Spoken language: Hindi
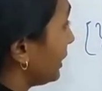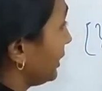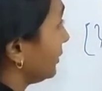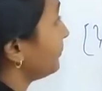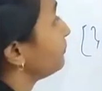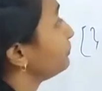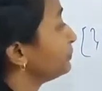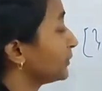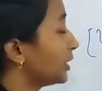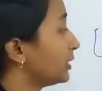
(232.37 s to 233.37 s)
टेन
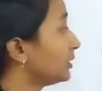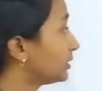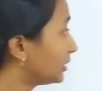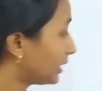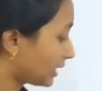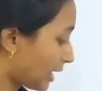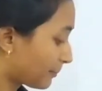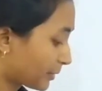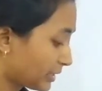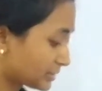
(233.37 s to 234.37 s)
तो ये
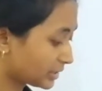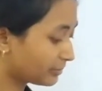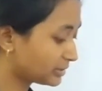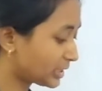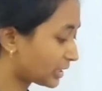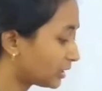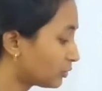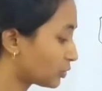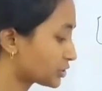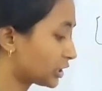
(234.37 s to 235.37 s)
आपका इस तरह बन जाएगा
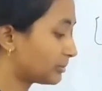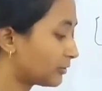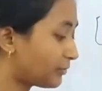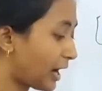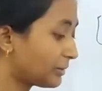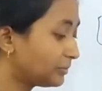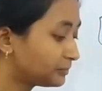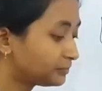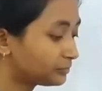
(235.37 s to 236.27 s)
क्वेश्चन नंबर फाइव